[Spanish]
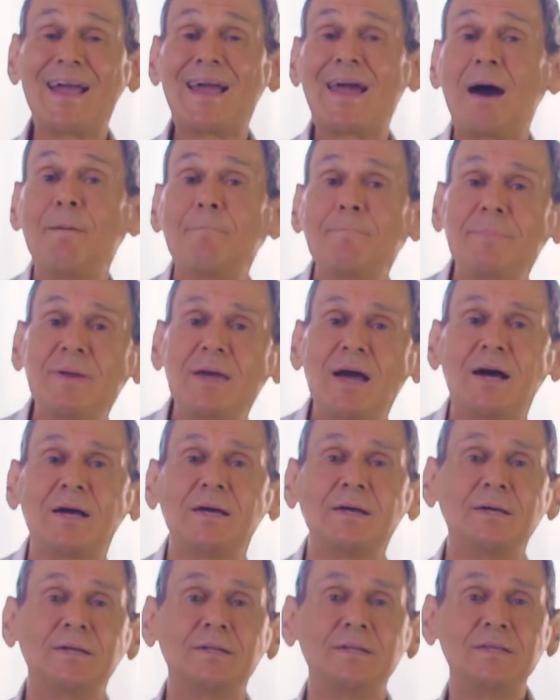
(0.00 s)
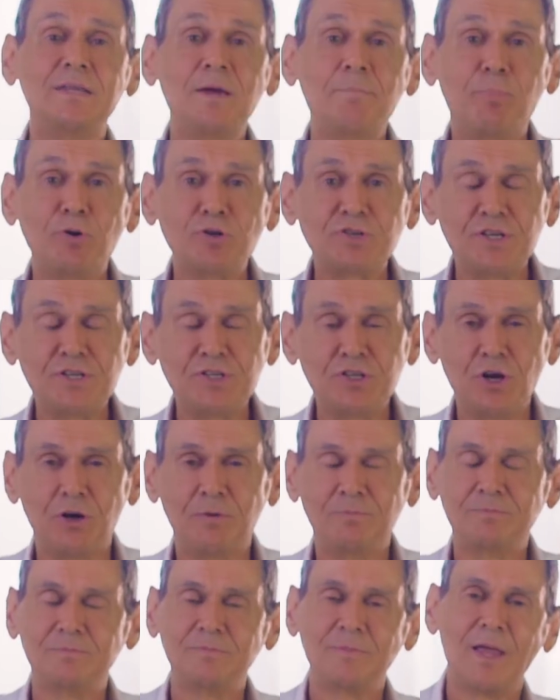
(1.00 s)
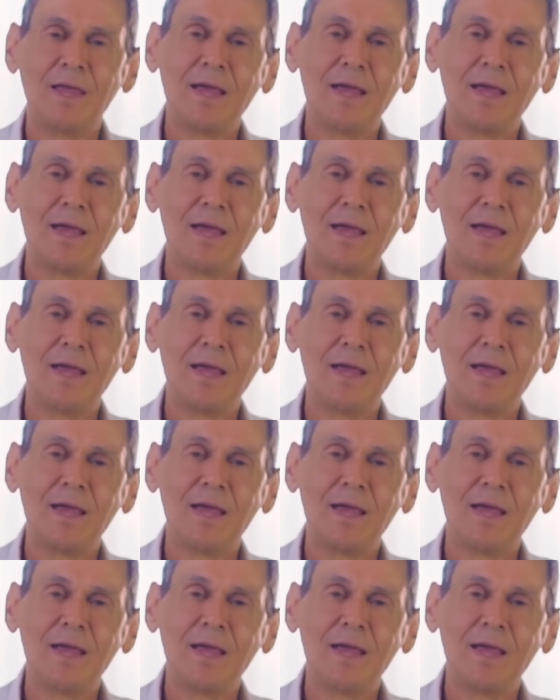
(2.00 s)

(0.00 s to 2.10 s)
Cambia de posición